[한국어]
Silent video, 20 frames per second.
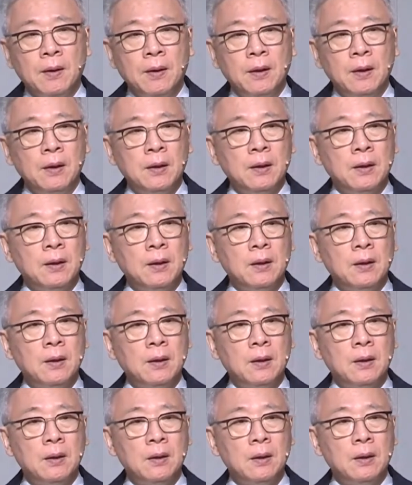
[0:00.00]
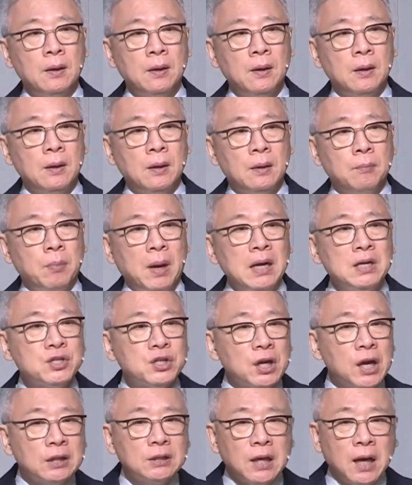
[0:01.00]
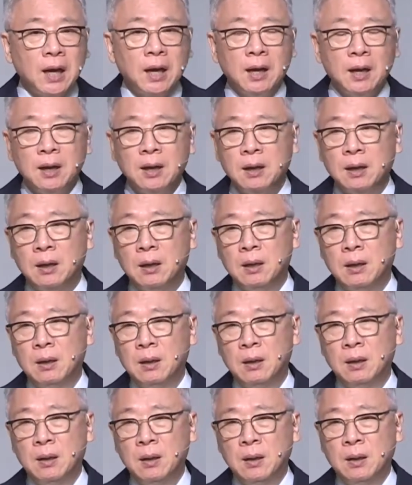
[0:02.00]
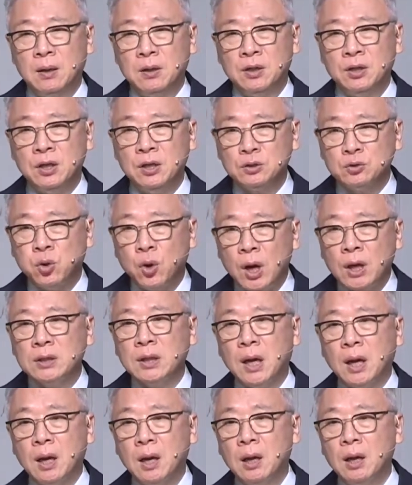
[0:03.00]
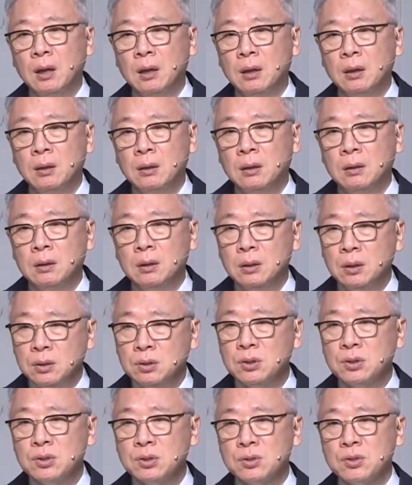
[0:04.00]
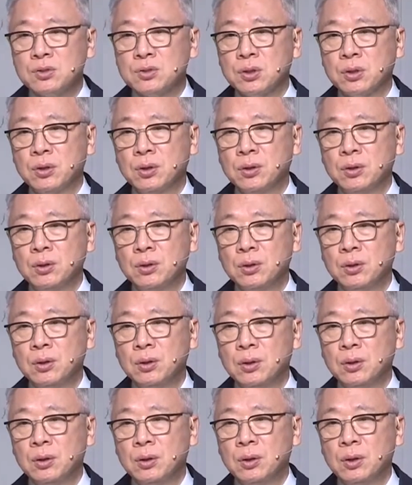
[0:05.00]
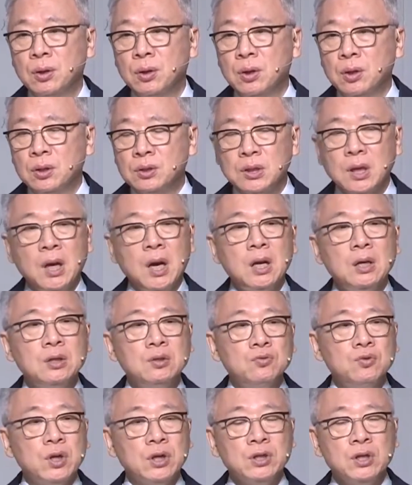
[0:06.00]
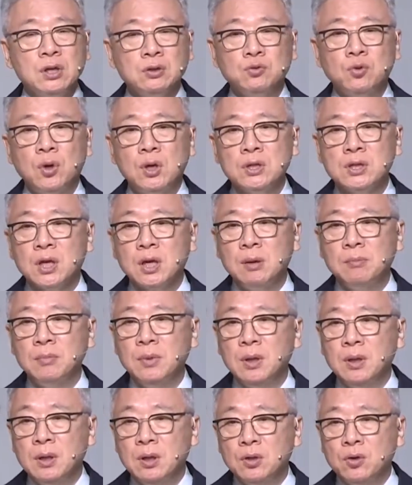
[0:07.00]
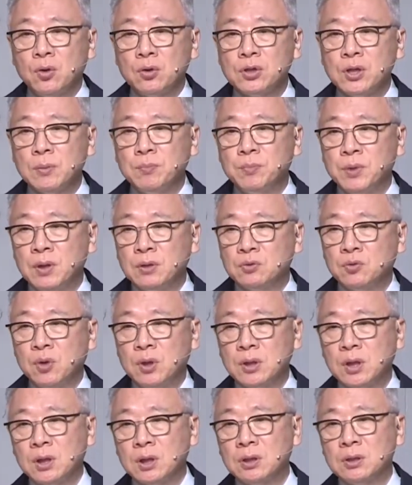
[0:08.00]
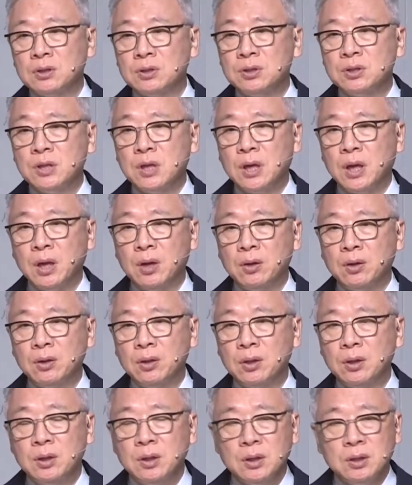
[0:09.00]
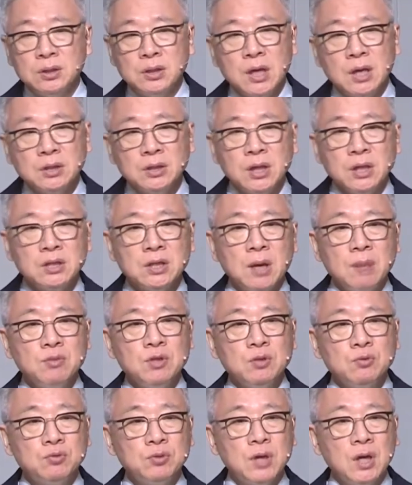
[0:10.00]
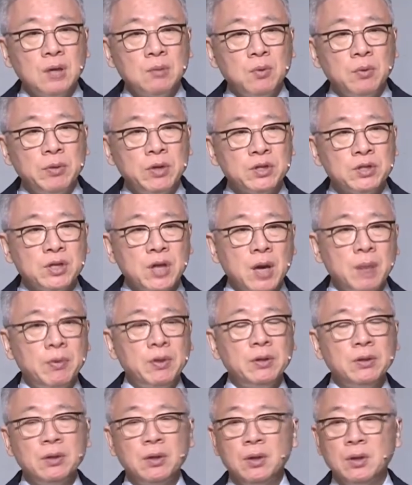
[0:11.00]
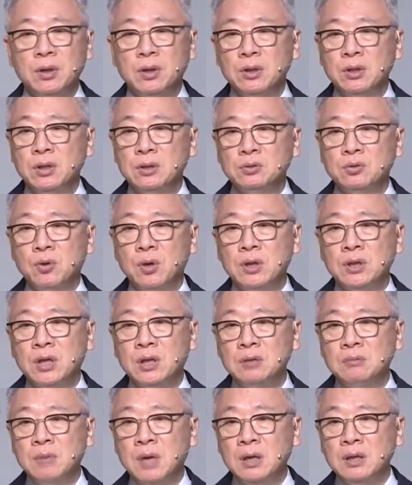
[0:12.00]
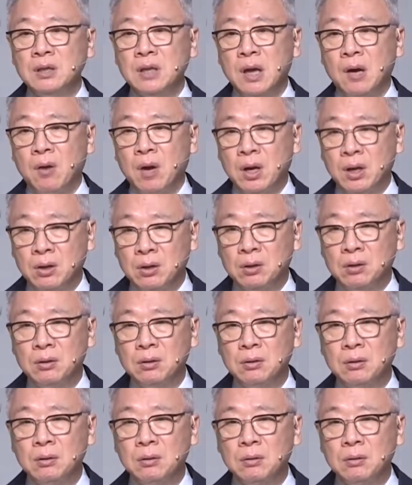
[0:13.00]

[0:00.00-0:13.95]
네? 발전하다, 형통하다 이런 뜻으로 써요. 잘하는 우리 형통한 사람 요새 형통하다는 거 쓰지 않아요? 창세기 39장에 보면 세 번 형통하다는 말이 나와요.